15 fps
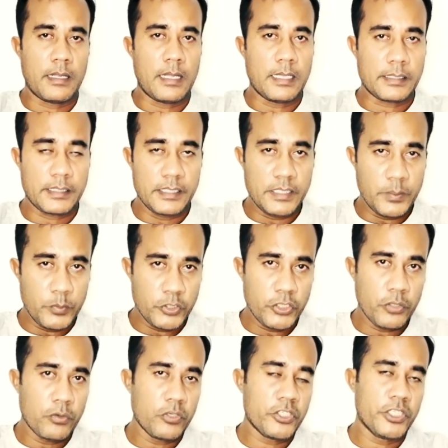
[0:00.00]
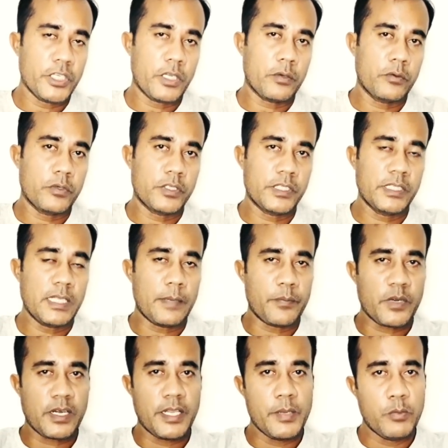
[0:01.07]
আজকে যে বিষয়গুলো শেয়ার করেছি
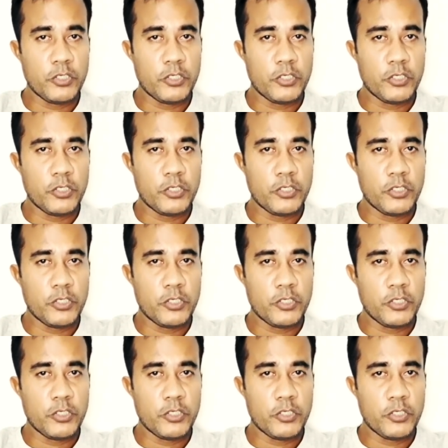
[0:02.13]
আপনারা এই